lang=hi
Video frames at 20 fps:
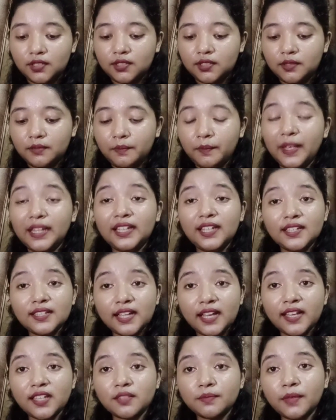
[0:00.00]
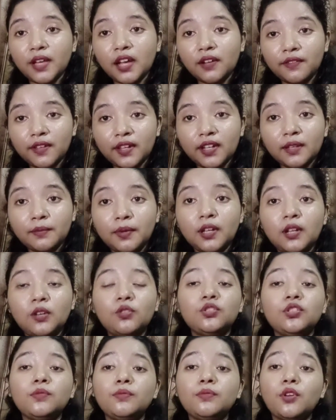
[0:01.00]
मिनी साइज़ में अवेलेबल हो
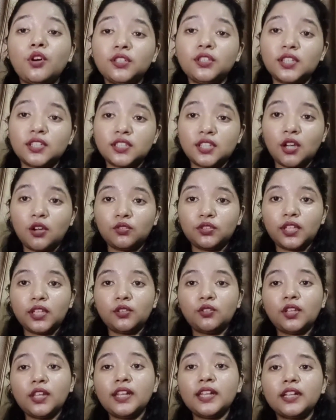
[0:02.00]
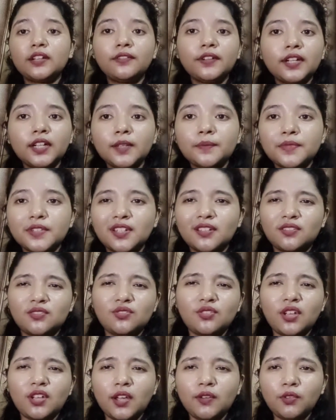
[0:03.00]
तो बहुत अच्छा होता है क्योंकि लिक्विड लिपस्टिक्स
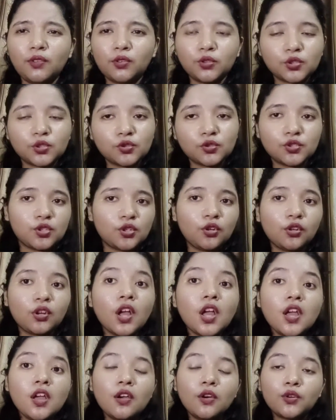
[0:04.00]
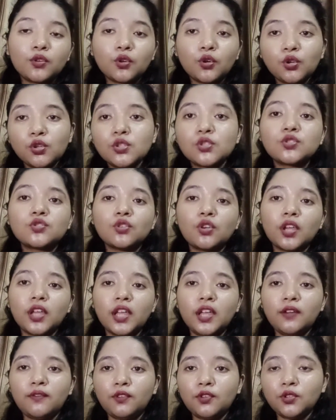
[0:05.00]
जो है वो कुछ कुछ लोग रोज़ जो
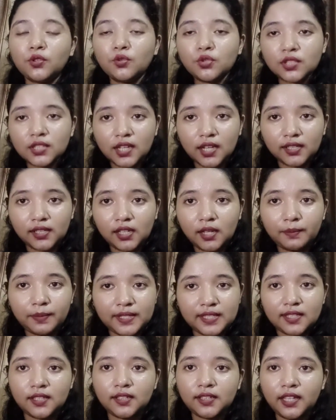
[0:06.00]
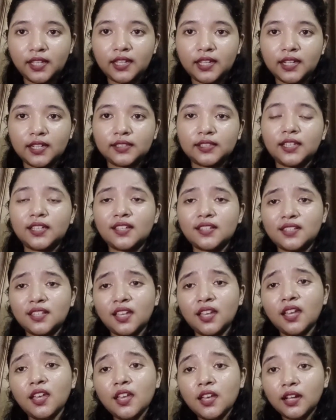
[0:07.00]
है वो यूज़ करना पसंद नहीं करते किसी
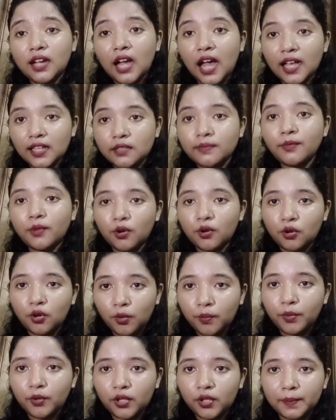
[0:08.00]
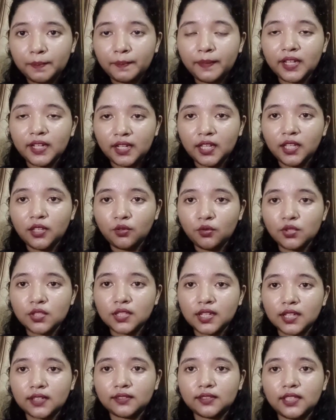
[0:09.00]
ख़ास मौक़ों पर पर ही यूज़
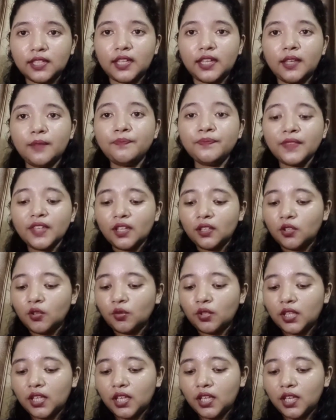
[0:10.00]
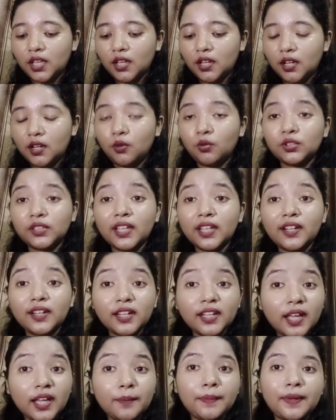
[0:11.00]
करते हैं क्योंकि आ, उन्हें
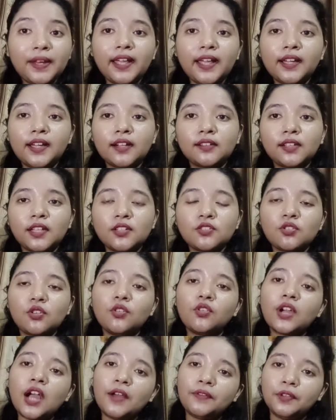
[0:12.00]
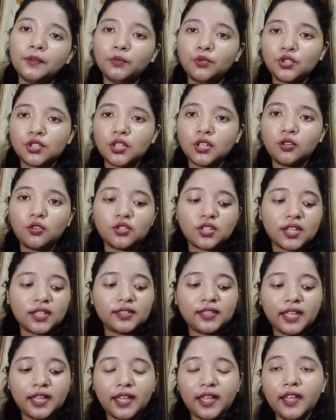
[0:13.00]
रीअप्लाई करना जो है वो काफ़ी मुश्किल हो
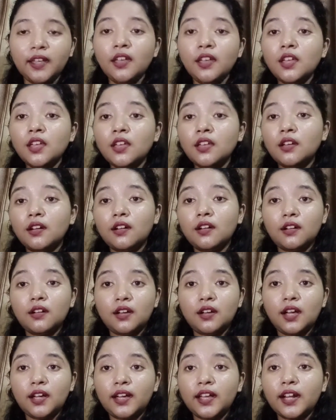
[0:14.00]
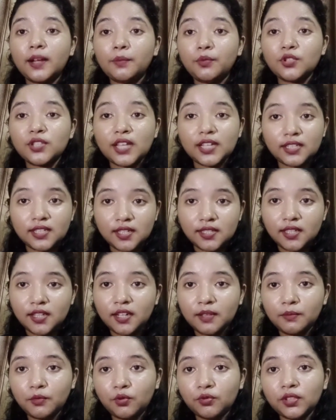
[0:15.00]
जाता है आ, अगर आप उसे अच्छे से
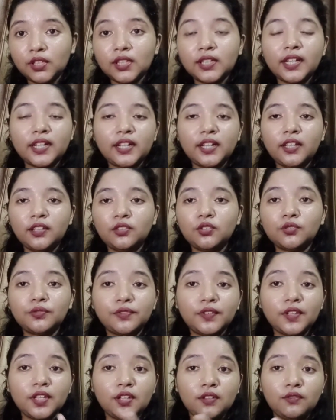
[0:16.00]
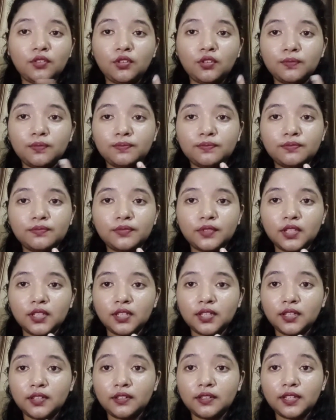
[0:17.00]
रिमूव ना करें तो फिर वो
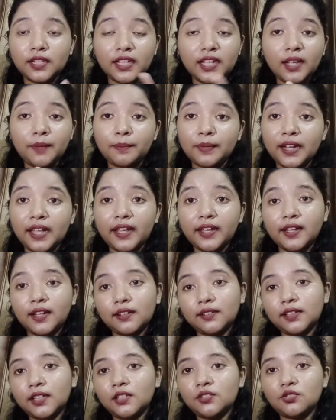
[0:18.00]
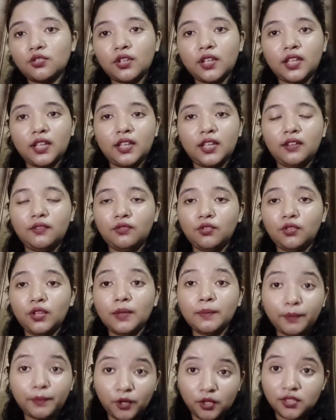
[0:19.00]
रीअप्लाई करना जो है वो
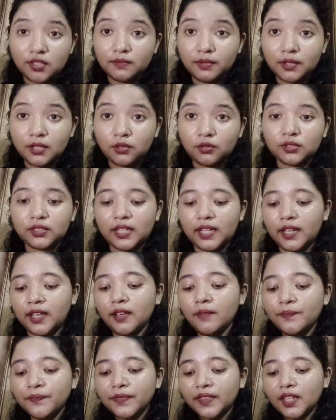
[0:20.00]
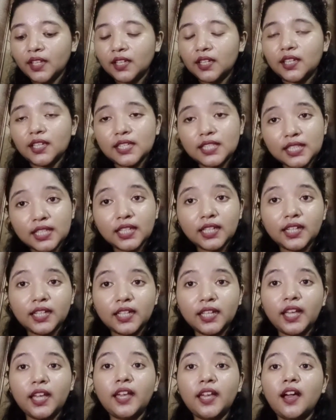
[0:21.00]
इम्पॉसिबल होता है
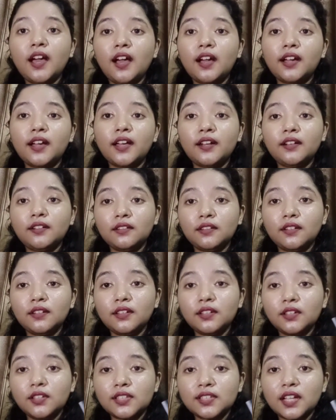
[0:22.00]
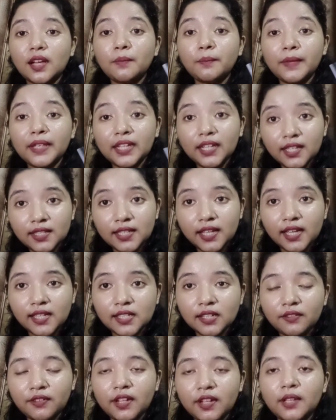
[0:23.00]
इसीलिए अगर इसका मिनी साइज़
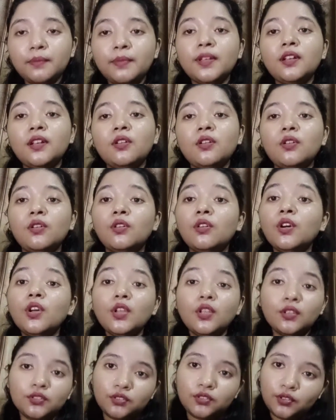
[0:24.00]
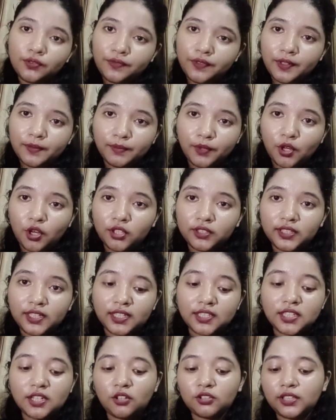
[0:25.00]
अवेलेबल हो तो फिर बहुत ही
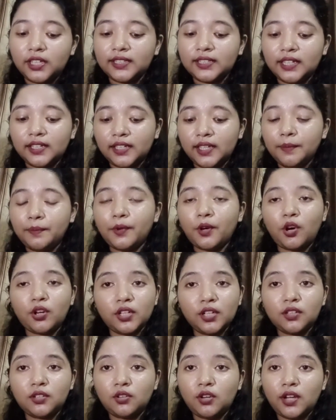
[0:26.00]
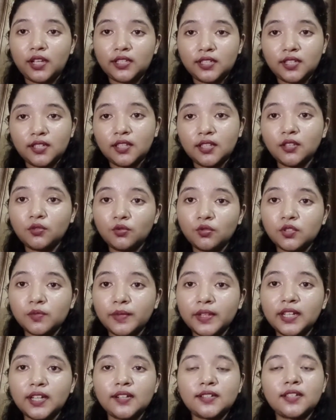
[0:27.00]
अच्छा होता है ताकि प्रोडक्ट को अच्छे से यूज़ भी
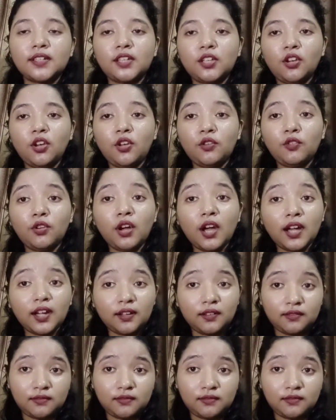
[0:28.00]
कर सके और वो अब